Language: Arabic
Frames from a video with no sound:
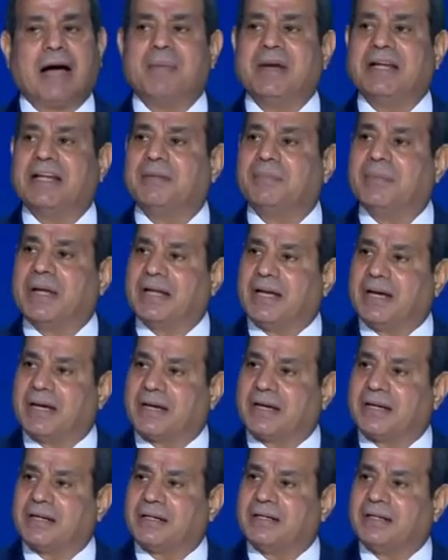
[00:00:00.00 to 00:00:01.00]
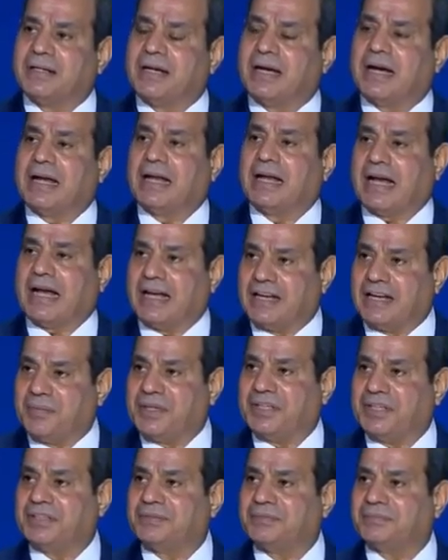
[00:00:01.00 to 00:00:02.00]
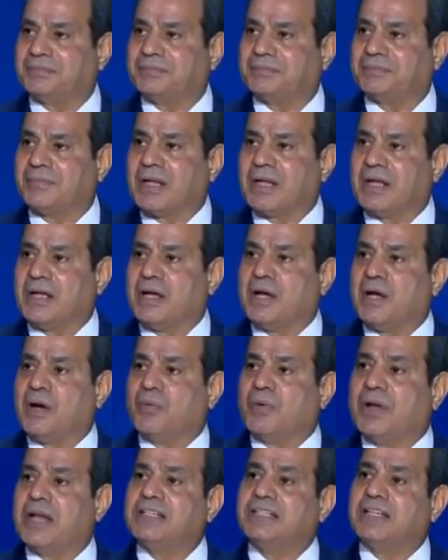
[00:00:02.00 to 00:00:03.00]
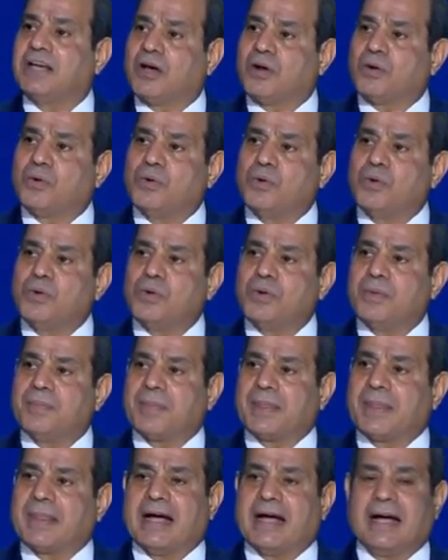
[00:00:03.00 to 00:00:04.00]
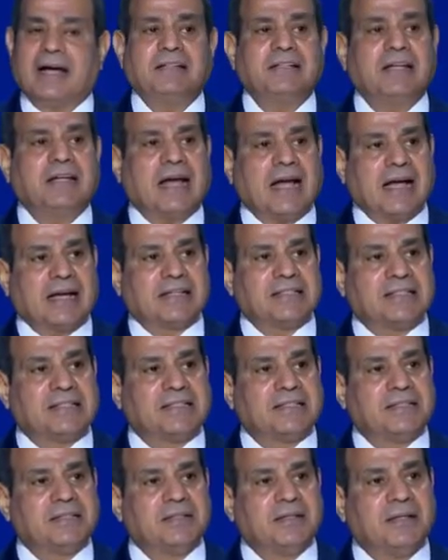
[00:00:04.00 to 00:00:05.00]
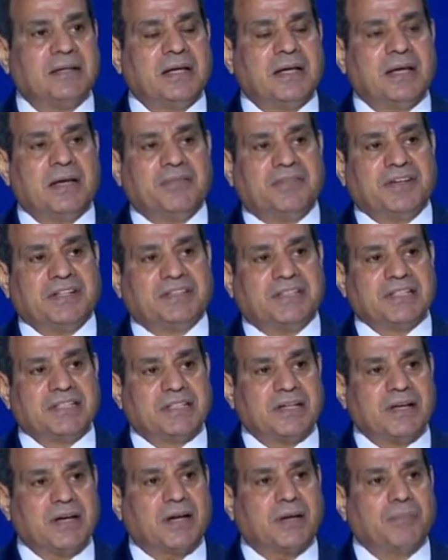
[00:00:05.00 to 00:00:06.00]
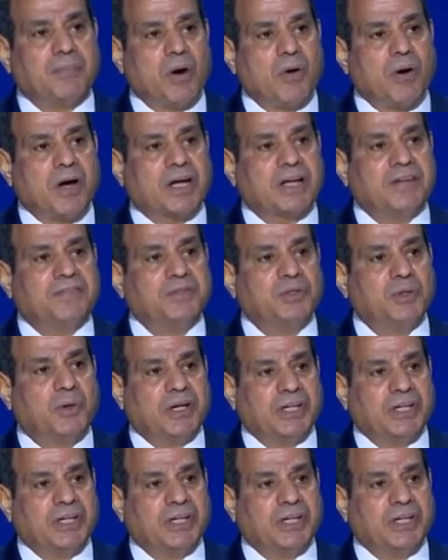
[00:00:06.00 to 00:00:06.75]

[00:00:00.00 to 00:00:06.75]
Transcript: لعمل المناخ العالمي والذي أرجو أن ينعكس في اتساق مواقف